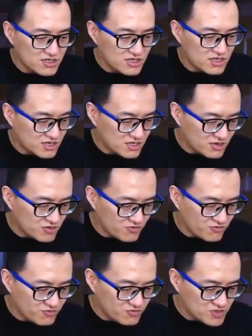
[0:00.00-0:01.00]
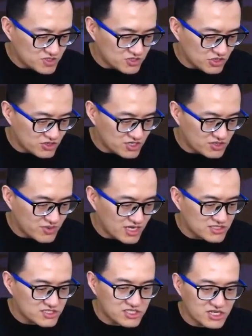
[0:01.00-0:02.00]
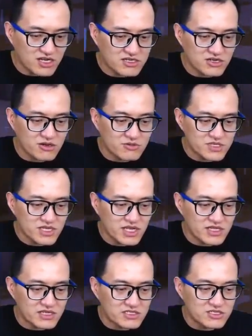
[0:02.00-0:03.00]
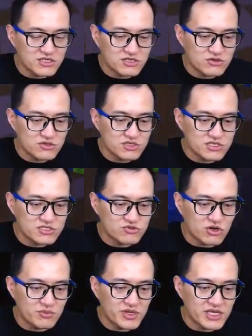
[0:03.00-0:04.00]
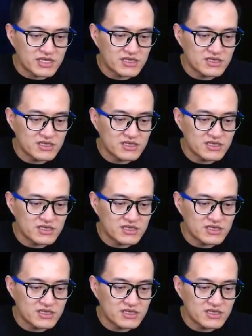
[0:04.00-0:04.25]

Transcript: 嗯，找到了什么？c h a k a m 应该也是，也是装备。